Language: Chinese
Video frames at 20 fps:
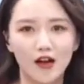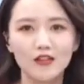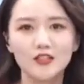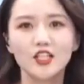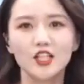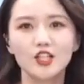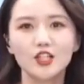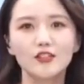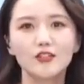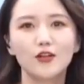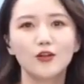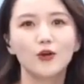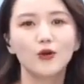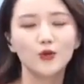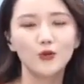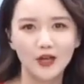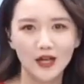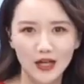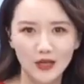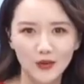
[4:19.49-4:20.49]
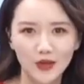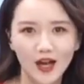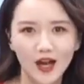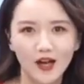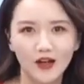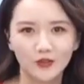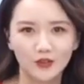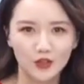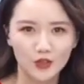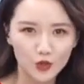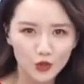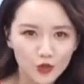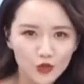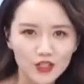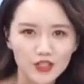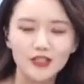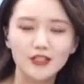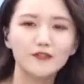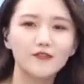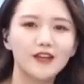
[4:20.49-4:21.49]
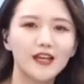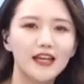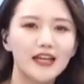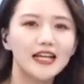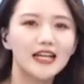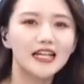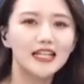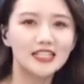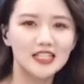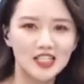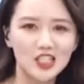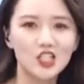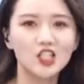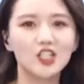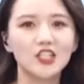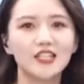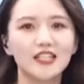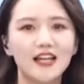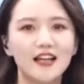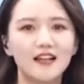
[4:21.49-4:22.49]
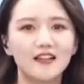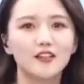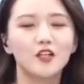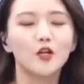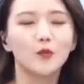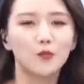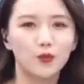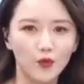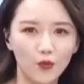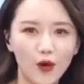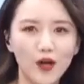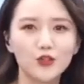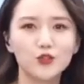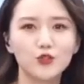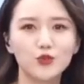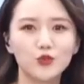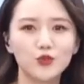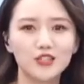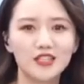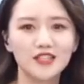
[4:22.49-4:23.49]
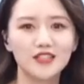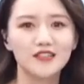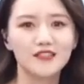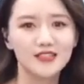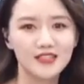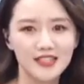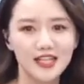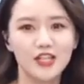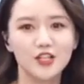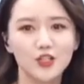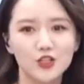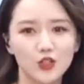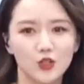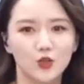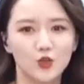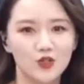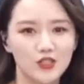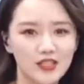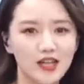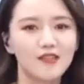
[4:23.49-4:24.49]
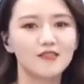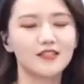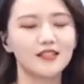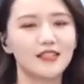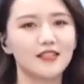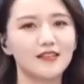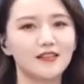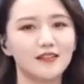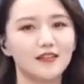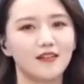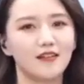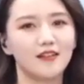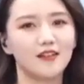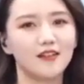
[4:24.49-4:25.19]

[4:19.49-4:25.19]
而且是能够越来越好的，就是因为七十年不忘初心，坚守匠心的。